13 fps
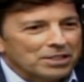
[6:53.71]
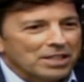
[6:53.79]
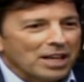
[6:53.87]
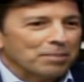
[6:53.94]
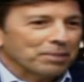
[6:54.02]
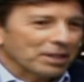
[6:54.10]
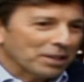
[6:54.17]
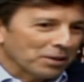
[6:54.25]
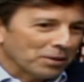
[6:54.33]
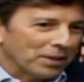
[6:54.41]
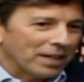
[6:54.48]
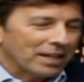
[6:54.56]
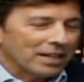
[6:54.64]
desde a época que
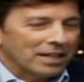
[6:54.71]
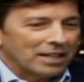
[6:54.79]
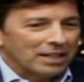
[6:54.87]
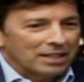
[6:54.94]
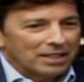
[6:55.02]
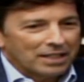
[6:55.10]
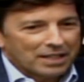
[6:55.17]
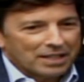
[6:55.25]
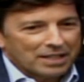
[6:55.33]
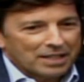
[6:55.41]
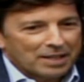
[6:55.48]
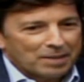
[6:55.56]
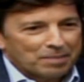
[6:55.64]
eu era
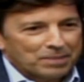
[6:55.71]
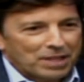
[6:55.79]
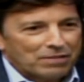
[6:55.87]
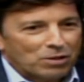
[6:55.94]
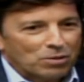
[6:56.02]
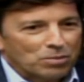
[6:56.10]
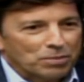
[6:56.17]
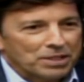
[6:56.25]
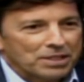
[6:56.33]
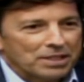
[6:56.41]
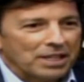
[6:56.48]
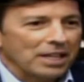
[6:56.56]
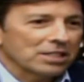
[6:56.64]
estava como
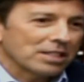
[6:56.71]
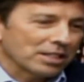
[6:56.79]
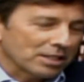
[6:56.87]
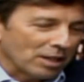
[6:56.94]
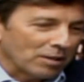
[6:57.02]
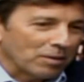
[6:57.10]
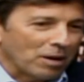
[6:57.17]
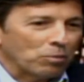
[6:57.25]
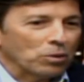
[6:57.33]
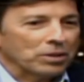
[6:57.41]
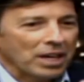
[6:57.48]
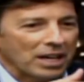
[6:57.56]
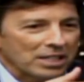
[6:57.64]
presidente, desde a, a
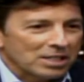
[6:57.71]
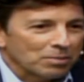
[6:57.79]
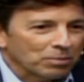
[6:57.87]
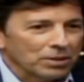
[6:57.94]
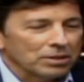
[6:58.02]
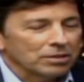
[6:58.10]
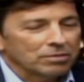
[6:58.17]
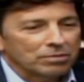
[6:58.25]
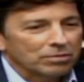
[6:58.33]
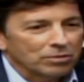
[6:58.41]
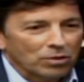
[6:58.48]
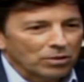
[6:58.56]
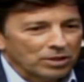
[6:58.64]
montagem, depois
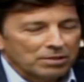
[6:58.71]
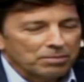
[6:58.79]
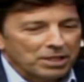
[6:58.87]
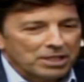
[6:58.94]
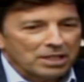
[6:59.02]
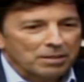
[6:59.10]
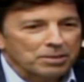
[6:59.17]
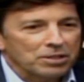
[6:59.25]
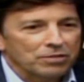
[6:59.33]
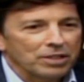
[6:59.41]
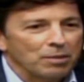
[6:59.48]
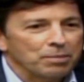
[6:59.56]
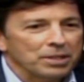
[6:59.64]

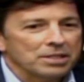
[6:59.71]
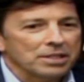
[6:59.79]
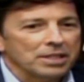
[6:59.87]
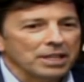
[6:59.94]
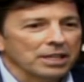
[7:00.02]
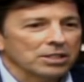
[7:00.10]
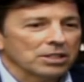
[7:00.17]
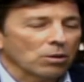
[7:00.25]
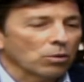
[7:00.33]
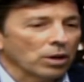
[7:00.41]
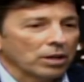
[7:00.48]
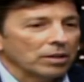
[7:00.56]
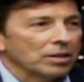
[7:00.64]
imediatamente virei presidente. Foi,
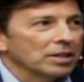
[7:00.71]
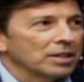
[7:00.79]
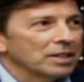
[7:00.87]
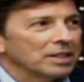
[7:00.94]
Agora foi